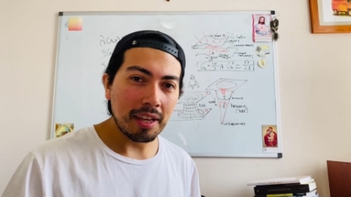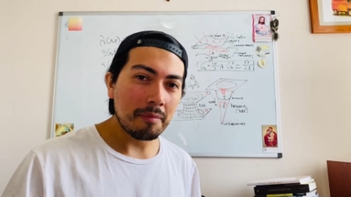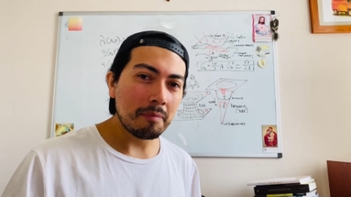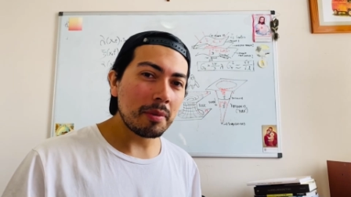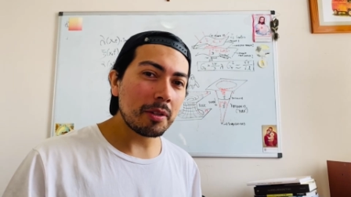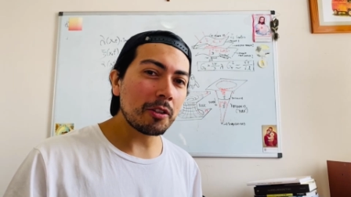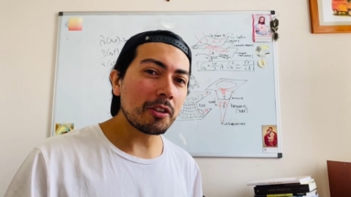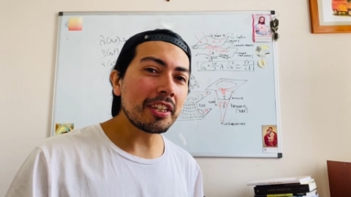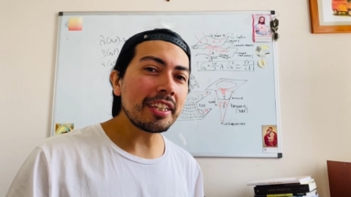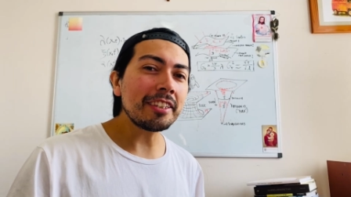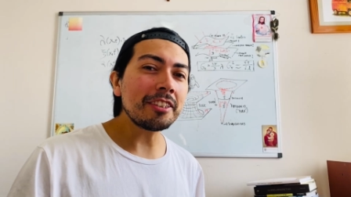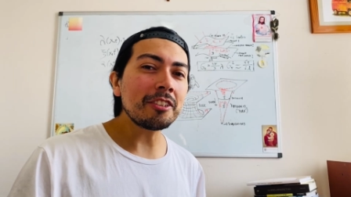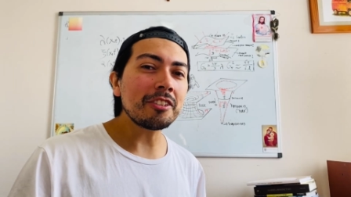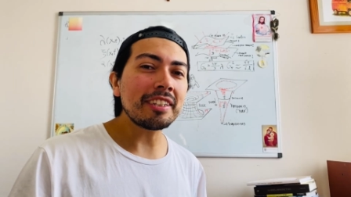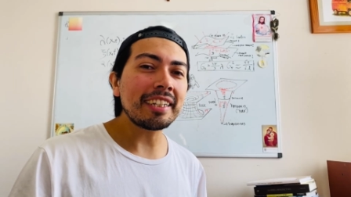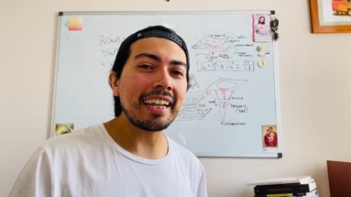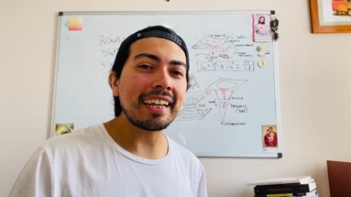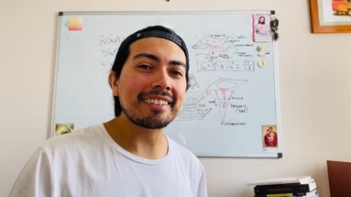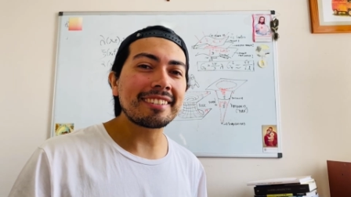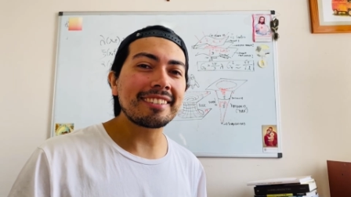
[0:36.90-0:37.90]
Pero dentro
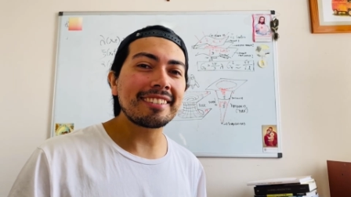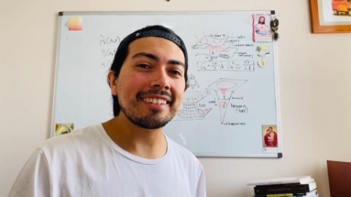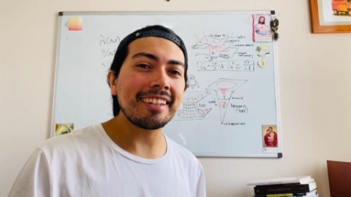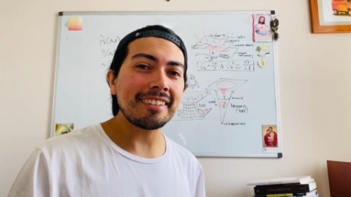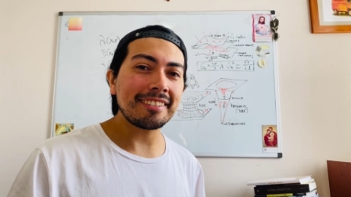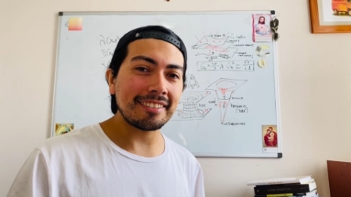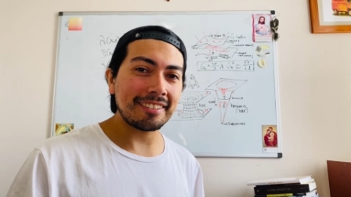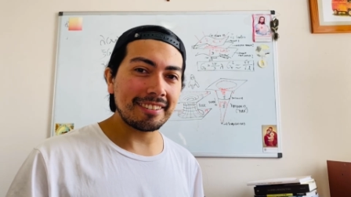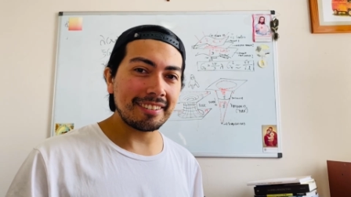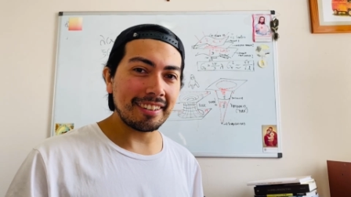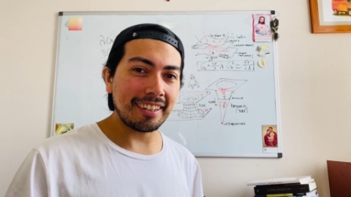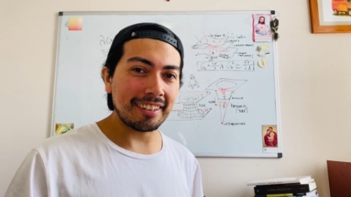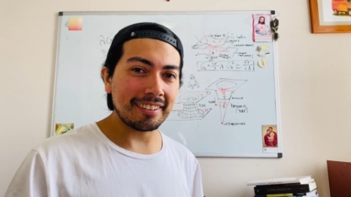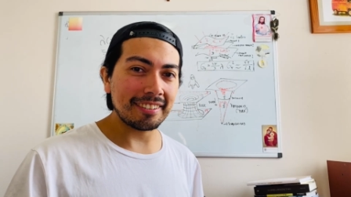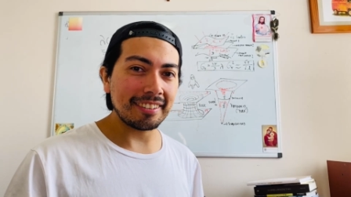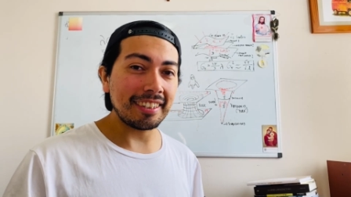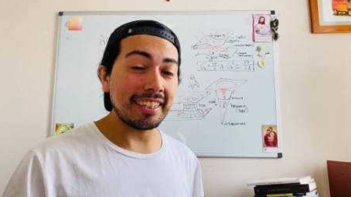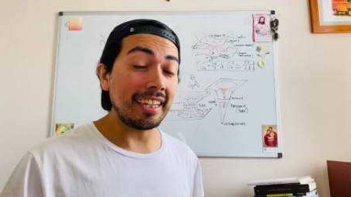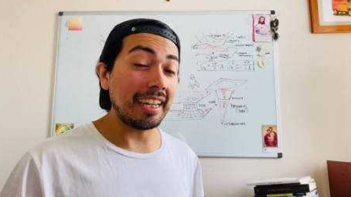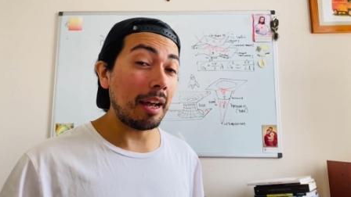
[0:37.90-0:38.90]
de las
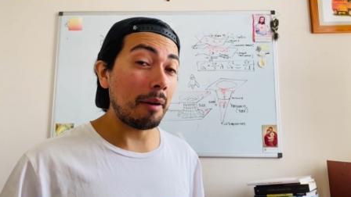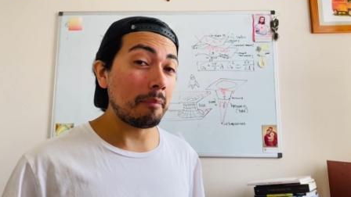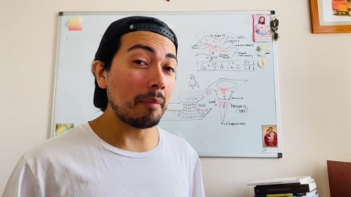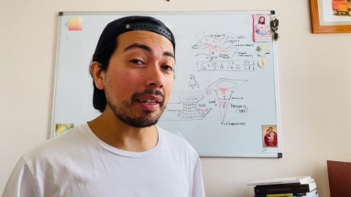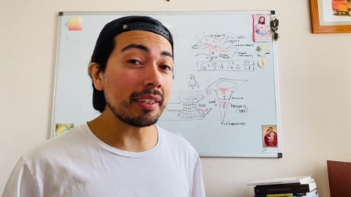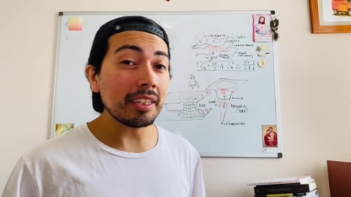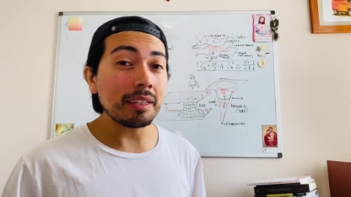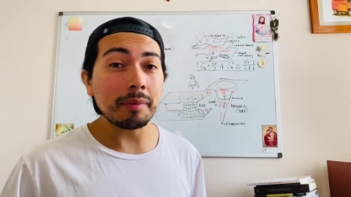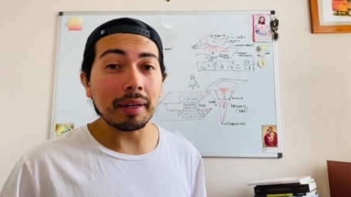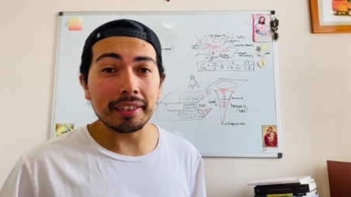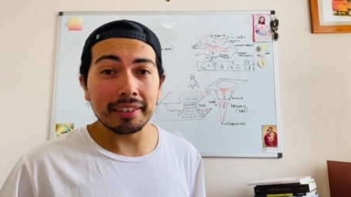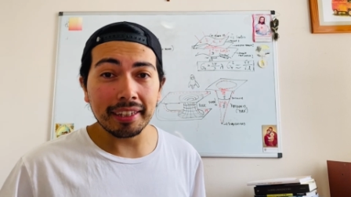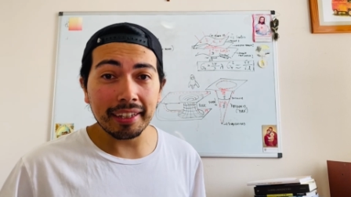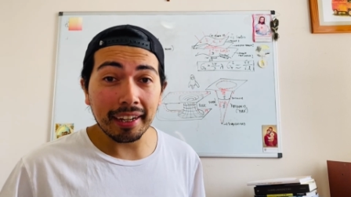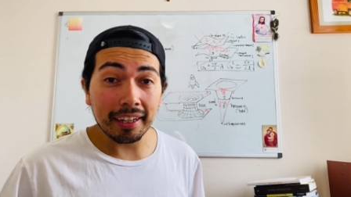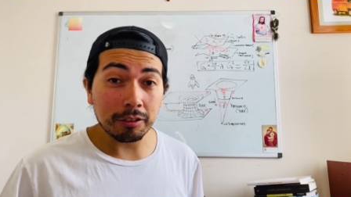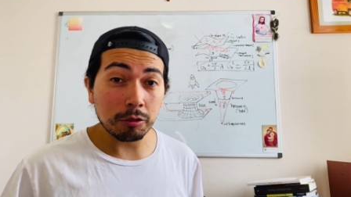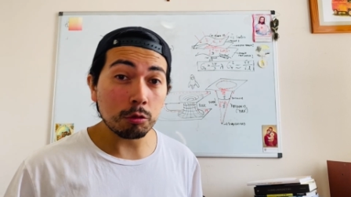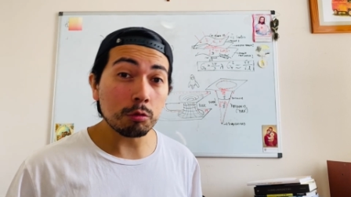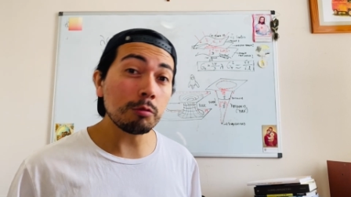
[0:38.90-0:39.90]
ciencias y las
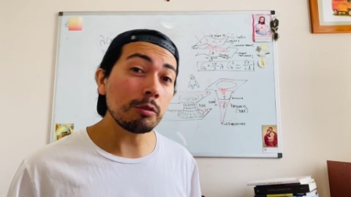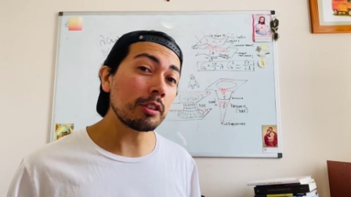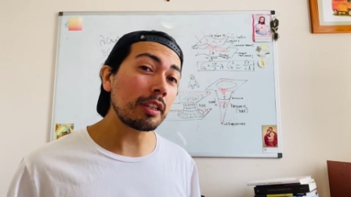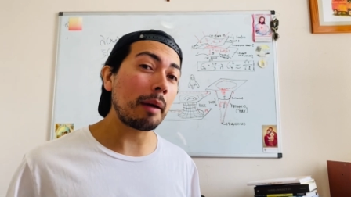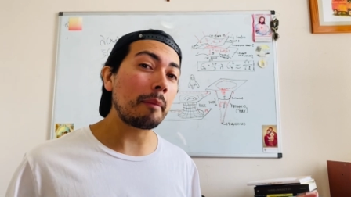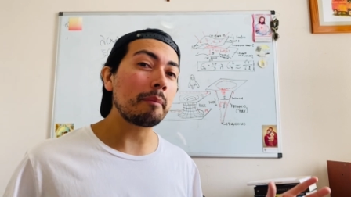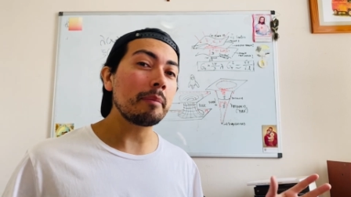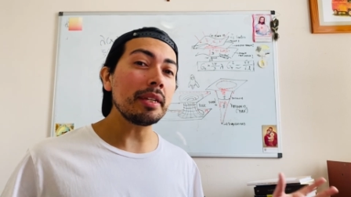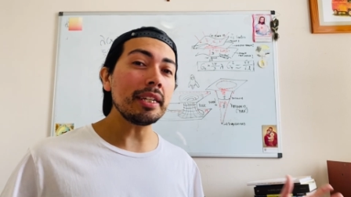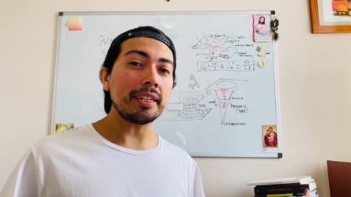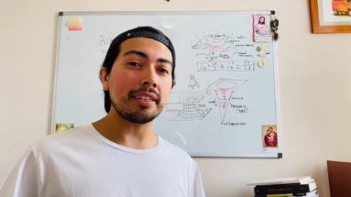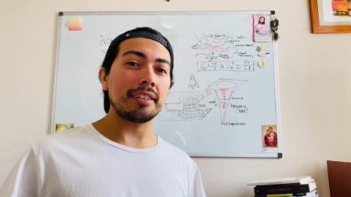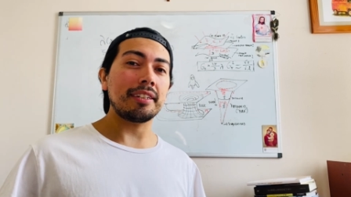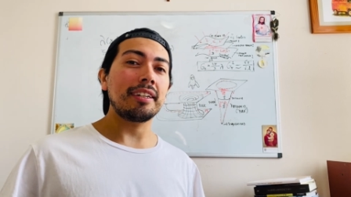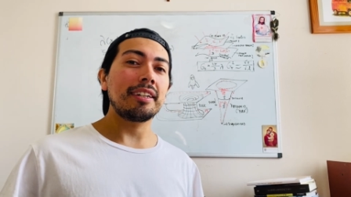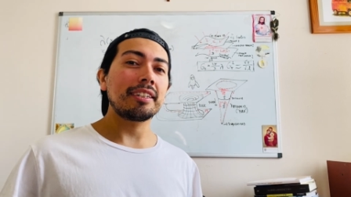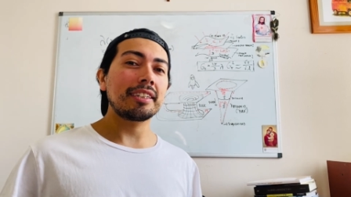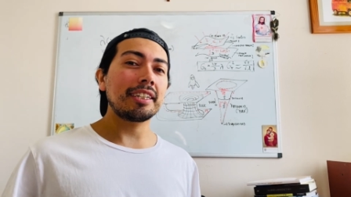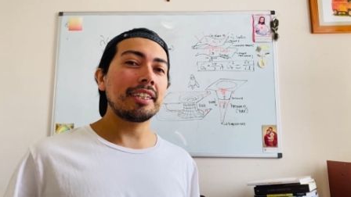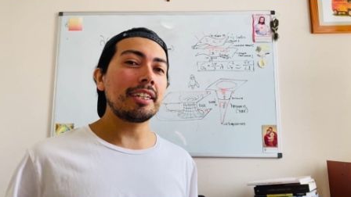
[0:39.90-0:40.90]
matemáticas hubo también
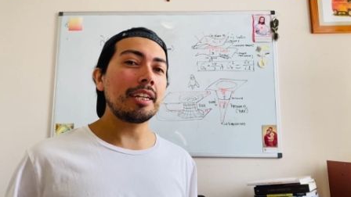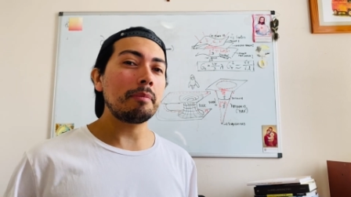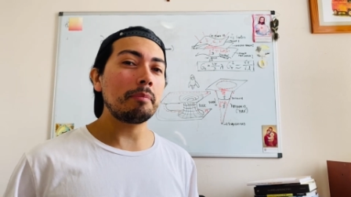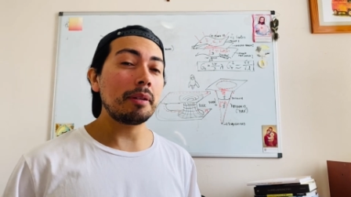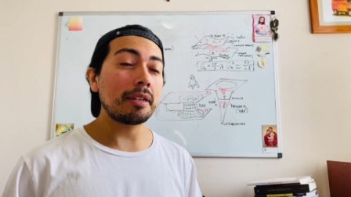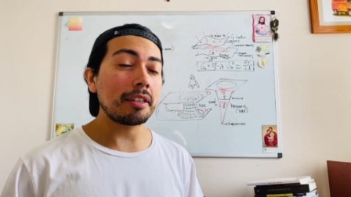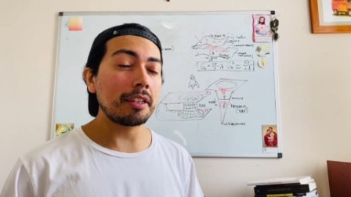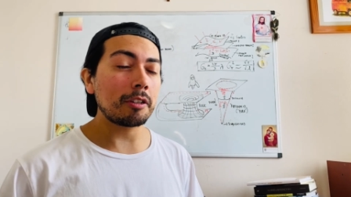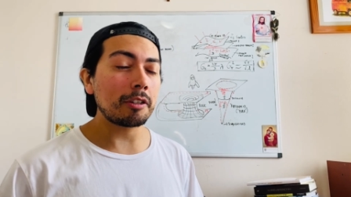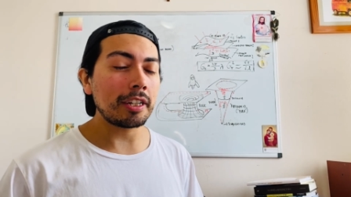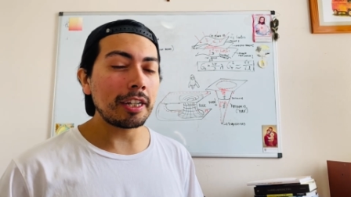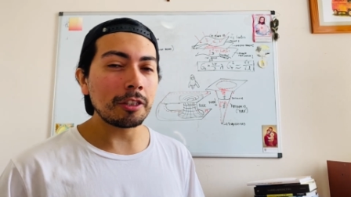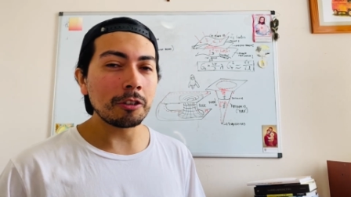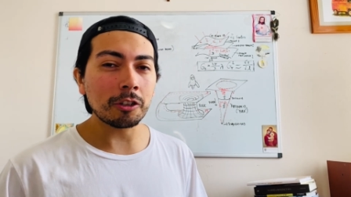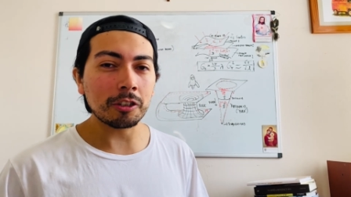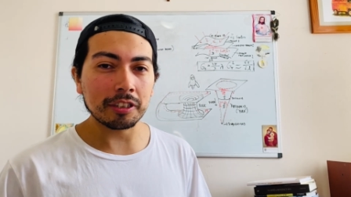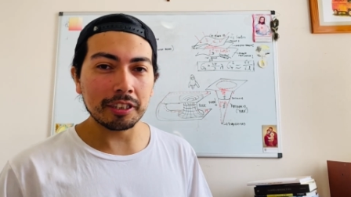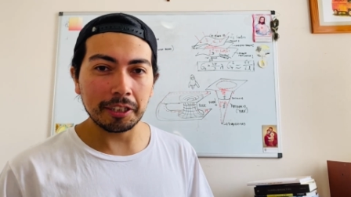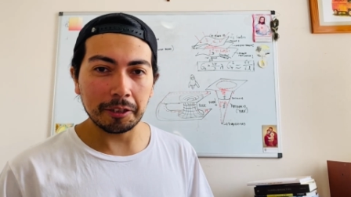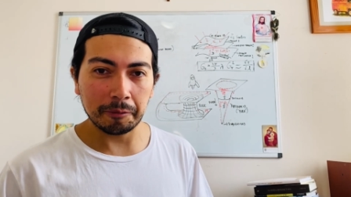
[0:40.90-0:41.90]
quienes perdieron el
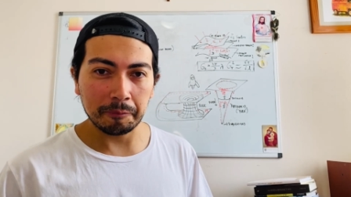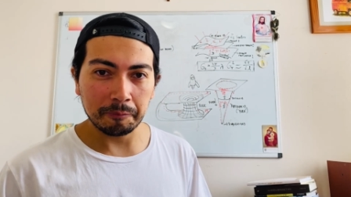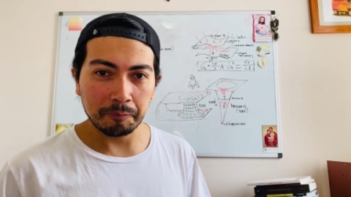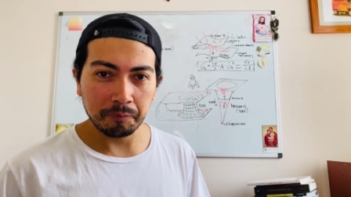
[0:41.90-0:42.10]
norte,